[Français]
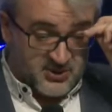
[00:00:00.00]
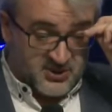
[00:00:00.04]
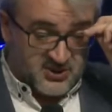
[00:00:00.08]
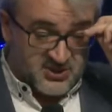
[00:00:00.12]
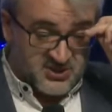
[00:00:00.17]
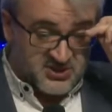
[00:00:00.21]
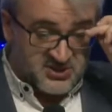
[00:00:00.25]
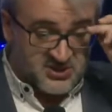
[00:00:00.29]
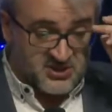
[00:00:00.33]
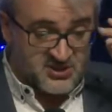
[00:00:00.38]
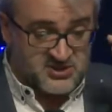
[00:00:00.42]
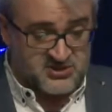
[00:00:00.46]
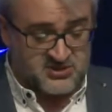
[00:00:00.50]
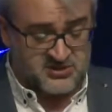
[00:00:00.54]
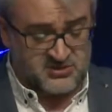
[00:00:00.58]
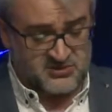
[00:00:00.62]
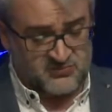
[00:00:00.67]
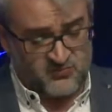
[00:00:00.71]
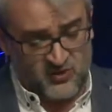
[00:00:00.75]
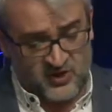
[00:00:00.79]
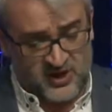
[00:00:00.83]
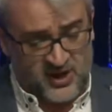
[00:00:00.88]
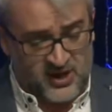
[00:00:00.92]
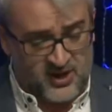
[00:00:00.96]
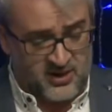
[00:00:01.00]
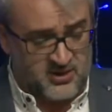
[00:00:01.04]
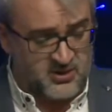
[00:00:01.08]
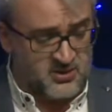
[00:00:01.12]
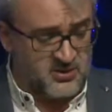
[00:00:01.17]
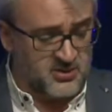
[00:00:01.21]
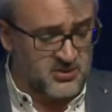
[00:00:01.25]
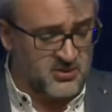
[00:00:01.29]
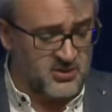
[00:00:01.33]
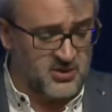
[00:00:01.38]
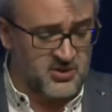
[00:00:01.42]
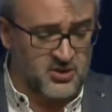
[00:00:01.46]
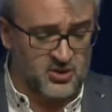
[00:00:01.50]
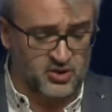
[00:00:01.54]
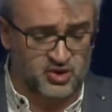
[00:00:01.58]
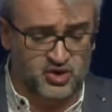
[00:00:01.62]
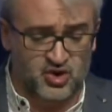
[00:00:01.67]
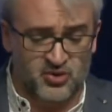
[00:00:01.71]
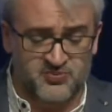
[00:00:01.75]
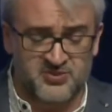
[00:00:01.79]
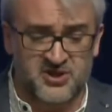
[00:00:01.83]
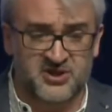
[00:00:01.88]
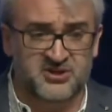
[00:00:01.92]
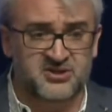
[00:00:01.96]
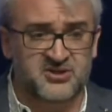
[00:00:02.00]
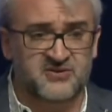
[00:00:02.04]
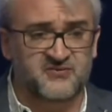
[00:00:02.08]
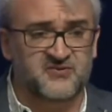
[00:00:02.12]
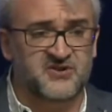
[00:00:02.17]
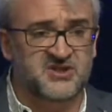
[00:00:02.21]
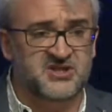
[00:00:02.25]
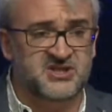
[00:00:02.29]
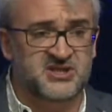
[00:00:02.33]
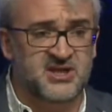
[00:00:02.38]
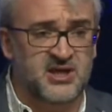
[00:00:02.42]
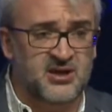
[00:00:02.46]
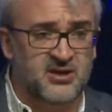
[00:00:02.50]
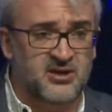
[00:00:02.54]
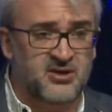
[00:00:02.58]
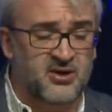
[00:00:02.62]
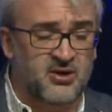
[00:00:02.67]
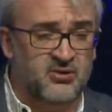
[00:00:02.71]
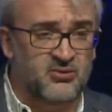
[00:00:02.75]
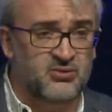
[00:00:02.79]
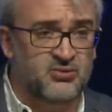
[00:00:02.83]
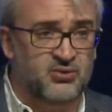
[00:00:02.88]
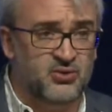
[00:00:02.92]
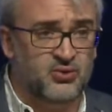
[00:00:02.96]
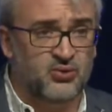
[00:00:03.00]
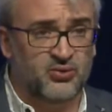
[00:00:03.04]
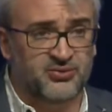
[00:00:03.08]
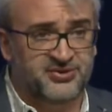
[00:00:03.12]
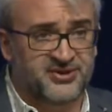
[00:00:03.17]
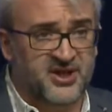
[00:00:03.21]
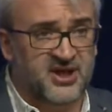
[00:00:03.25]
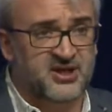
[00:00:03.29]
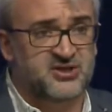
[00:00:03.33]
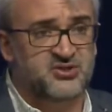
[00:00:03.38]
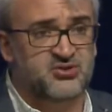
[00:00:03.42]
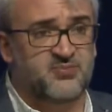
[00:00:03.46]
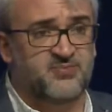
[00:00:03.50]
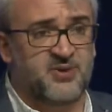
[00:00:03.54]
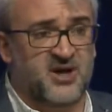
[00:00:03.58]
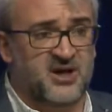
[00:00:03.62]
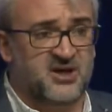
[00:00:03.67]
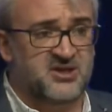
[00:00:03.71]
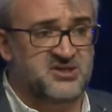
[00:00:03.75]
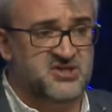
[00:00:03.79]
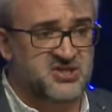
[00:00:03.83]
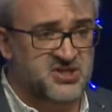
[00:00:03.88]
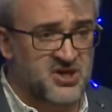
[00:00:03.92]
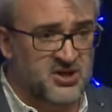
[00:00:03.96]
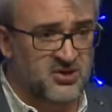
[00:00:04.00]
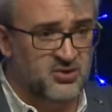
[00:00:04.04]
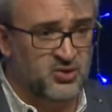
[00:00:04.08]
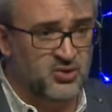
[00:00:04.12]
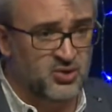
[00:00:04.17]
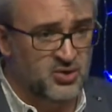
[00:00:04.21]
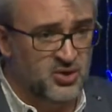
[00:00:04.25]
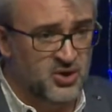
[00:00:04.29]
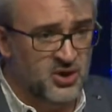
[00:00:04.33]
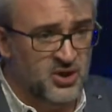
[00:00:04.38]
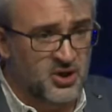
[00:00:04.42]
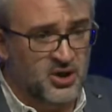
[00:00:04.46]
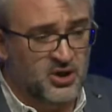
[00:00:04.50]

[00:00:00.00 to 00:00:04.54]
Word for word: C'est voilà un enjeu bien difficile dans le contexte parisien que